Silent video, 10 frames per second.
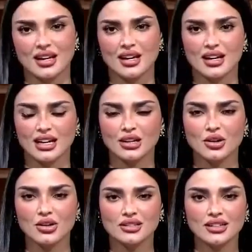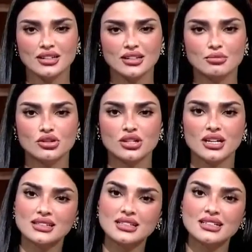خلونا ننتقل
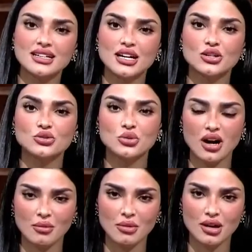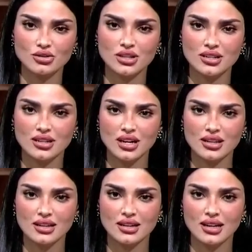مشاهدينا لأجواء مهرجان الرياض
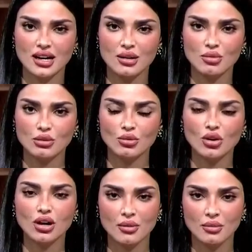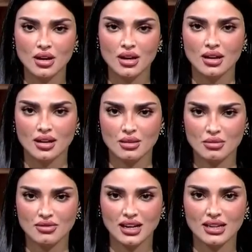للألعاب والمقام ضمن
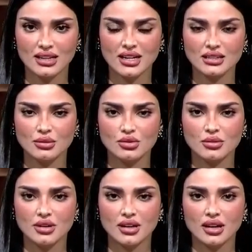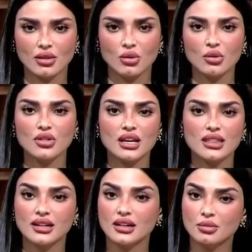فعاليات موسم الرياض وهو ثالث
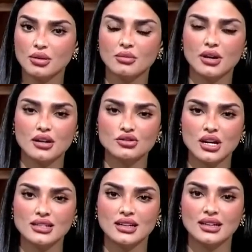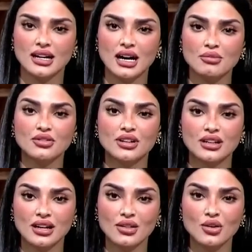أكبر مهرجانات الألعاب في
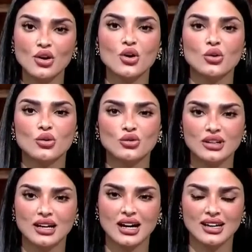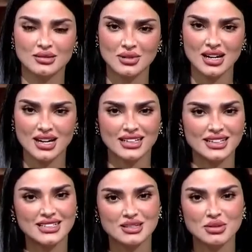الرياض وفي العالم أكيد
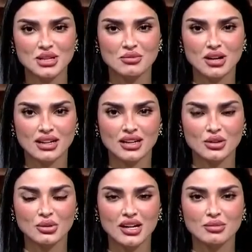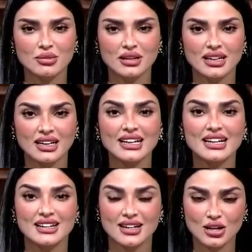زميلنا مبارك الكويك بينقل لنا
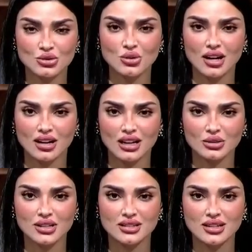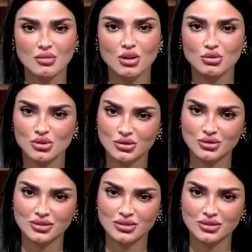الأجواء خلونا نتابع ونشوف